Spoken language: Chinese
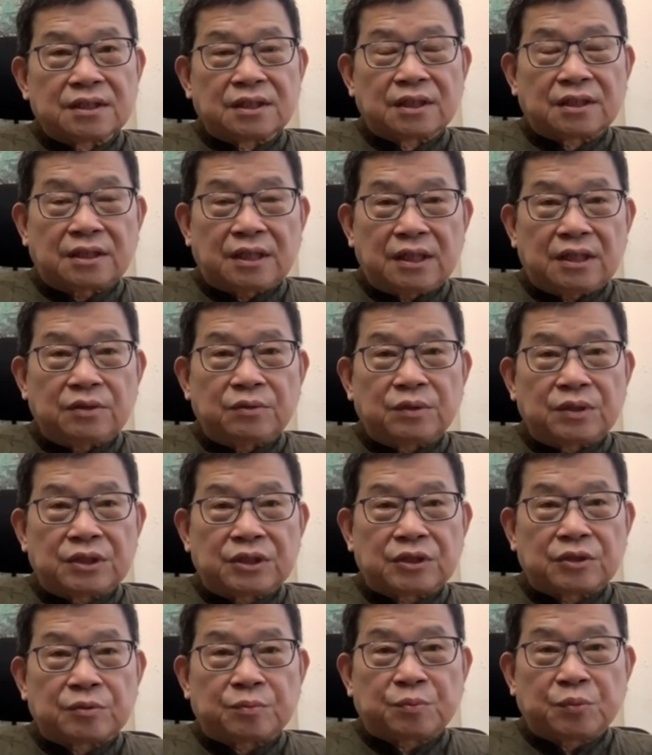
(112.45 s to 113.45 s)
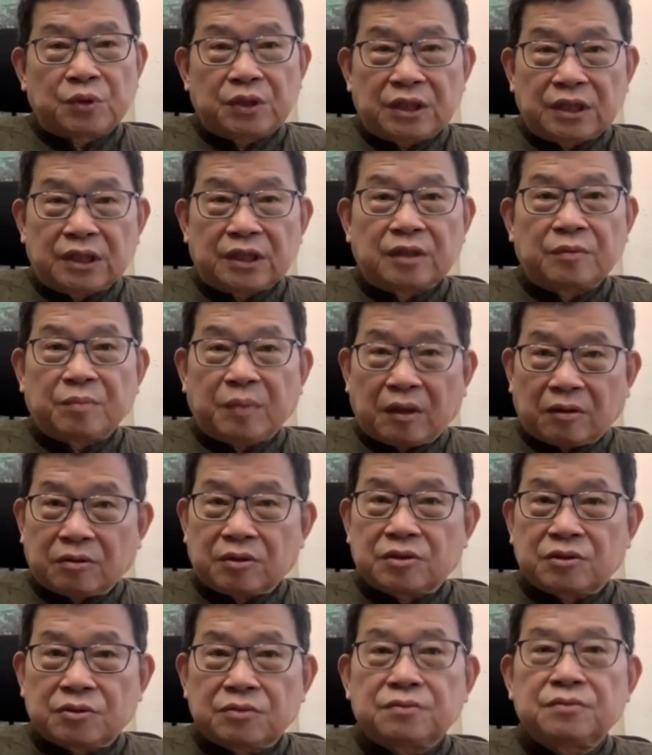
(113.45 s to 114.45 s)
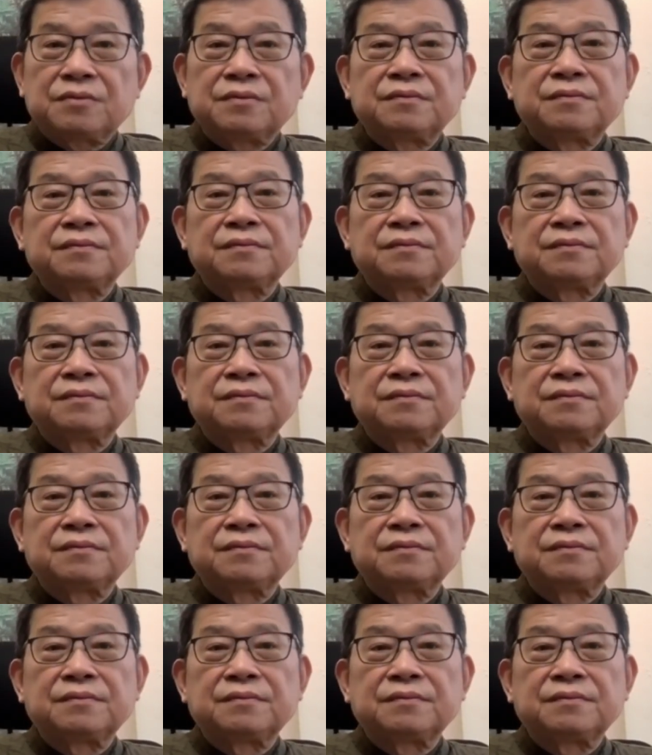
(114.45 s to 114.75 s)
的地位就不一定能保得住。